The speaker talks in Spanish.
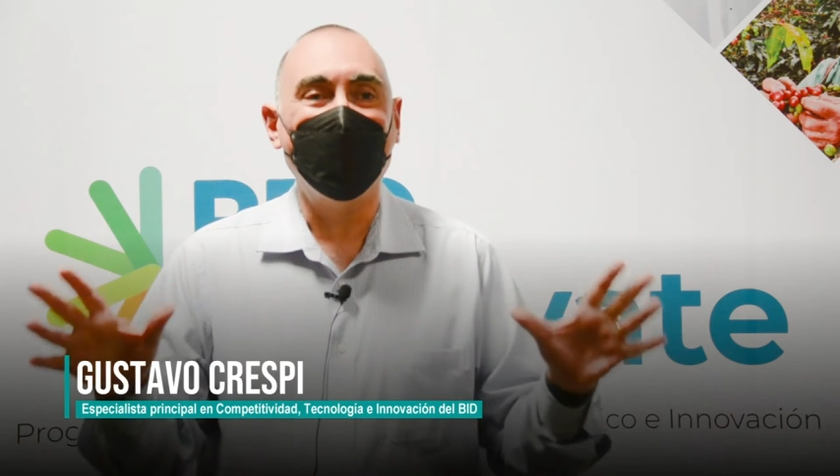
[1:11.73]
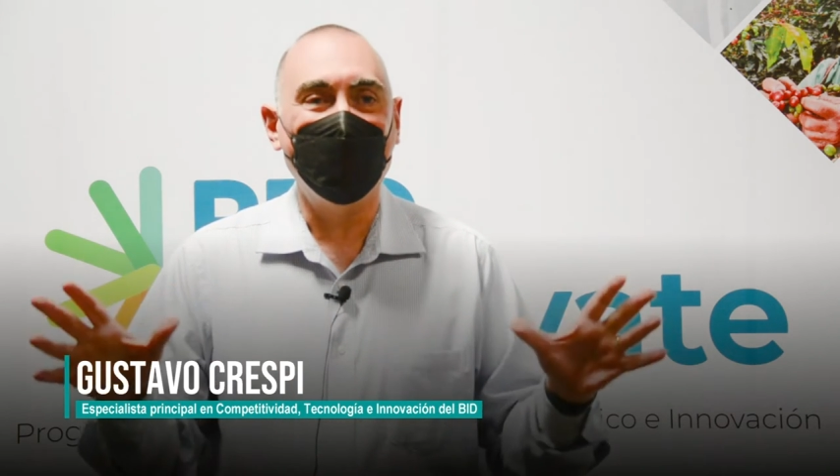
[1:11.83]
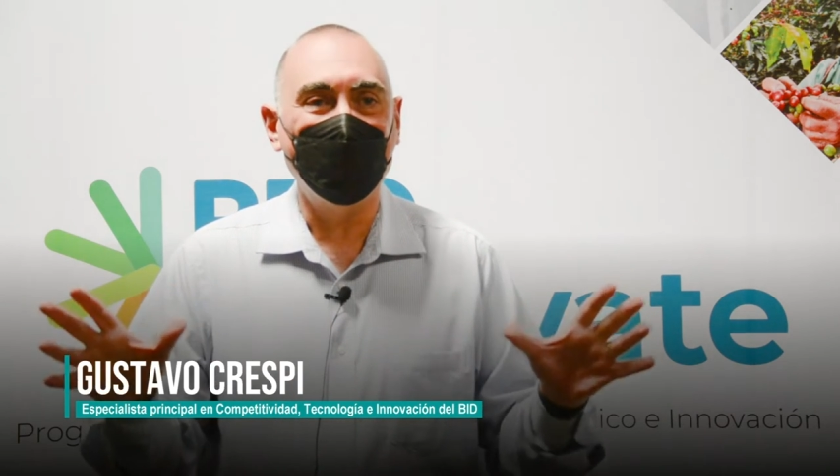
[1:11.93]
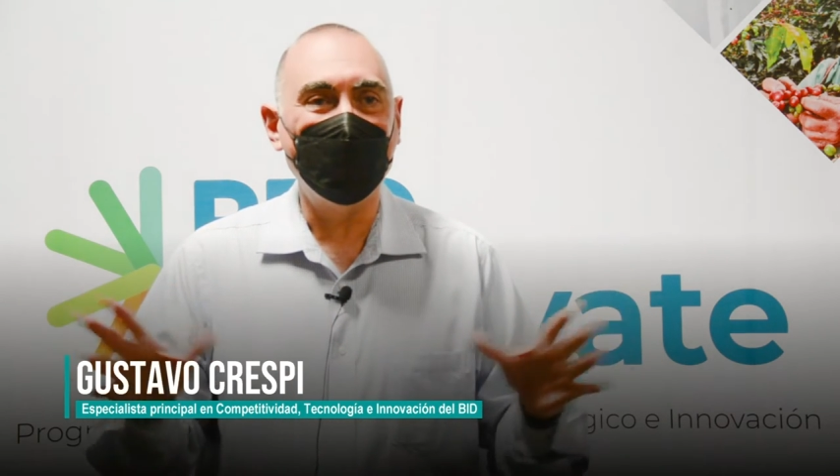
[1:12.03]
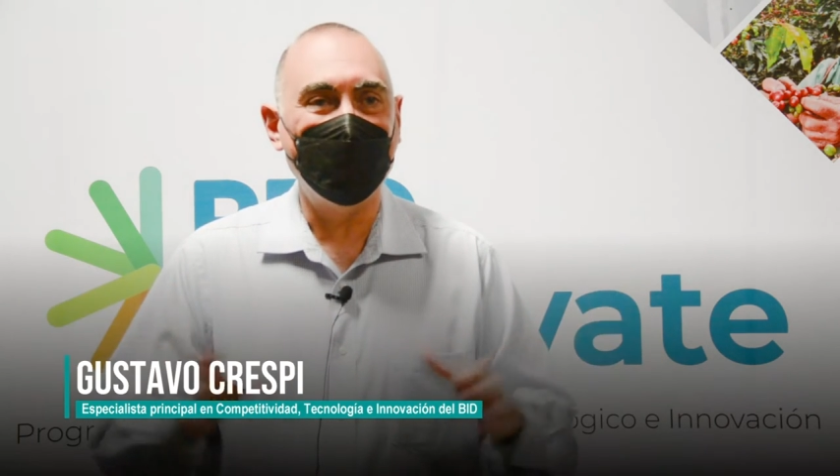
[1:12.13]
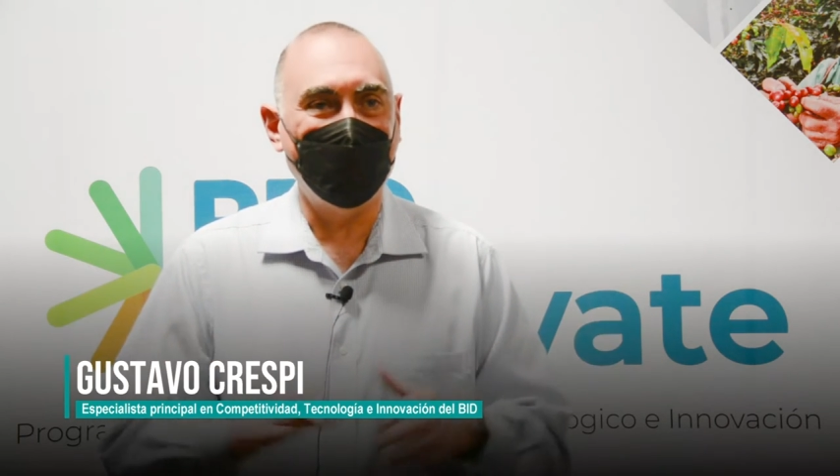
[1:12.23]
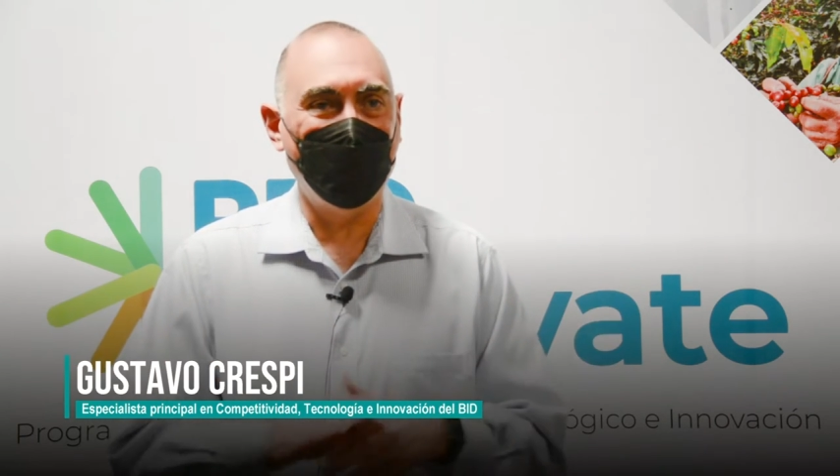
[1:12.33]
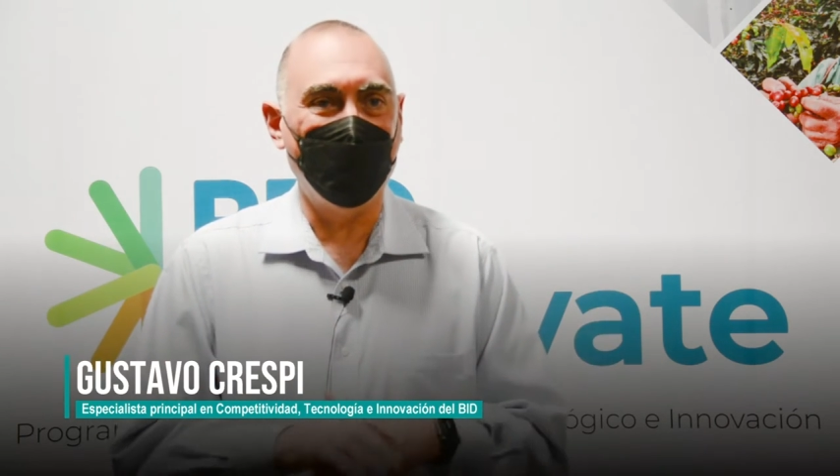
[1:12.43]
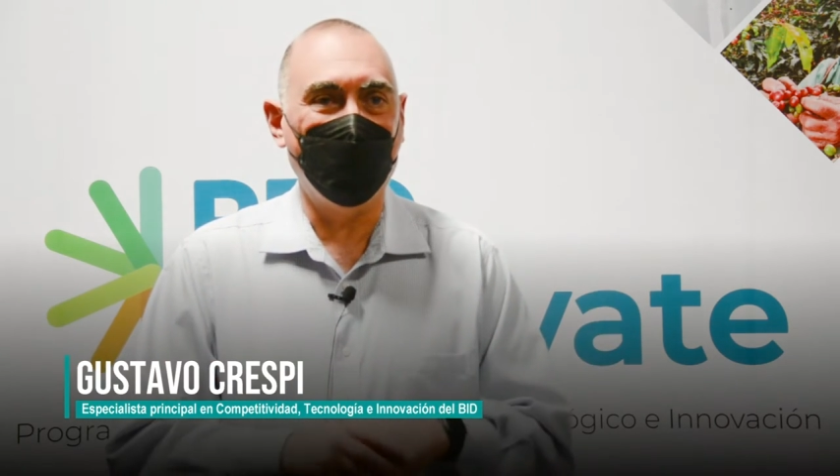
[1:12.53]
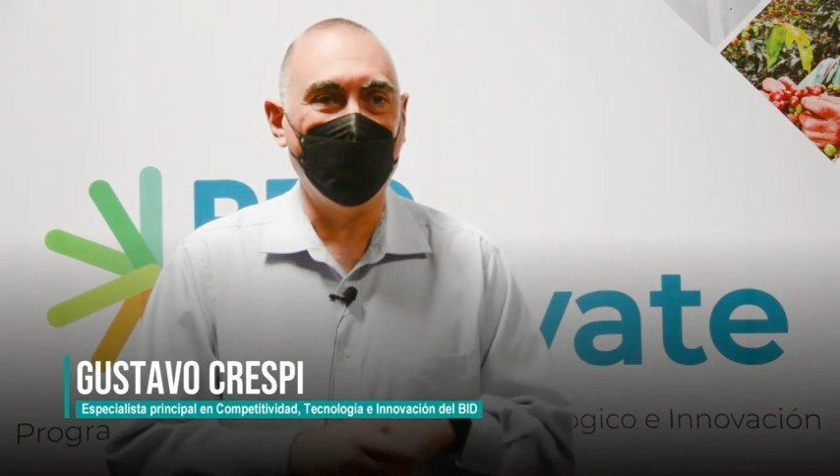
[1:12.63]
dónde están
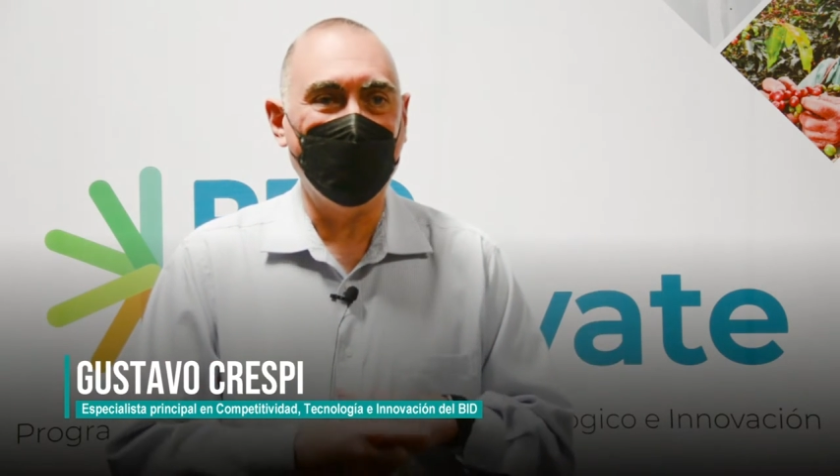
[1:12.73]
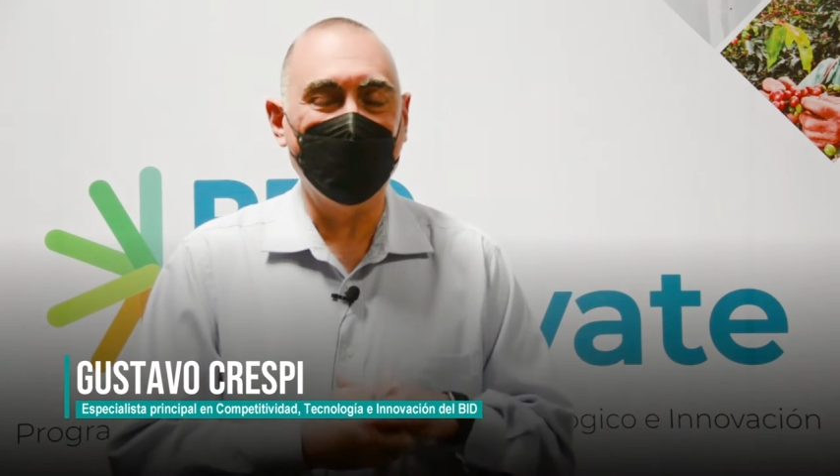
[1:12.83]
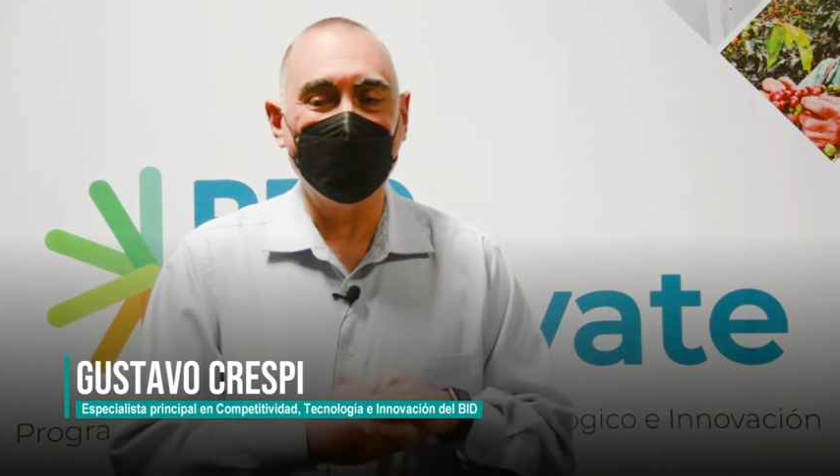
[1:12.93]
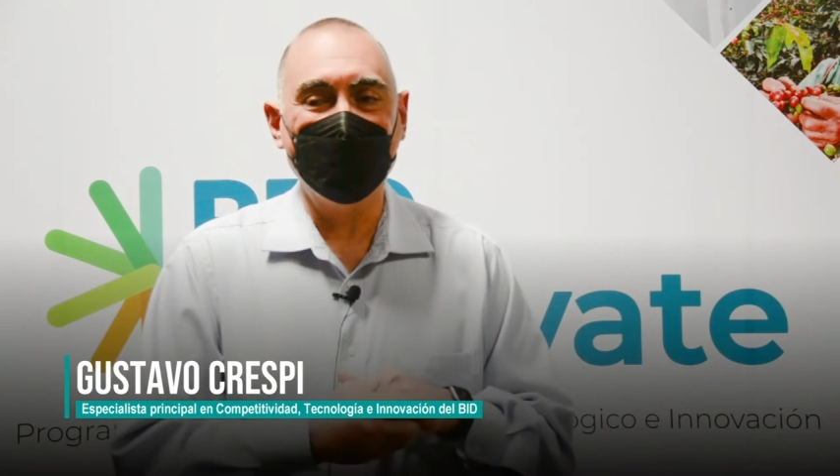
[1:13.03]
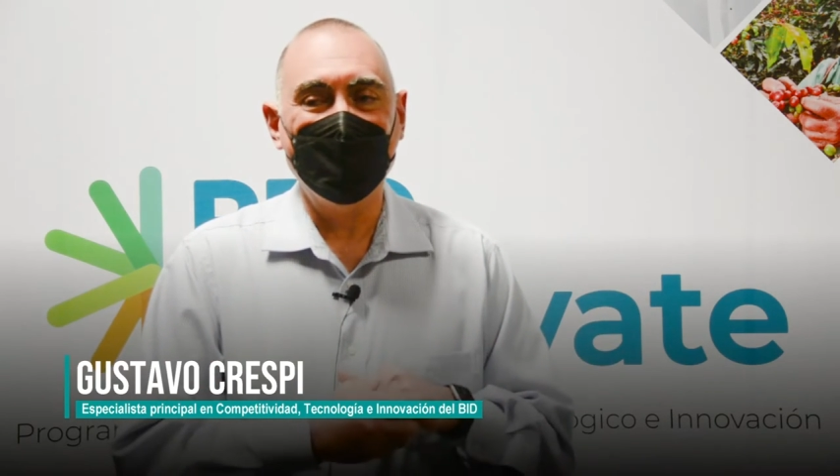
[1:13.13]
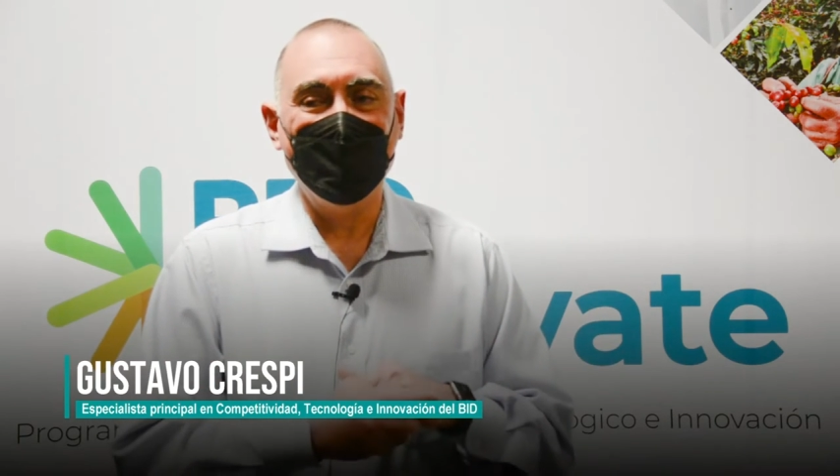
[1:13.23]
los problemas.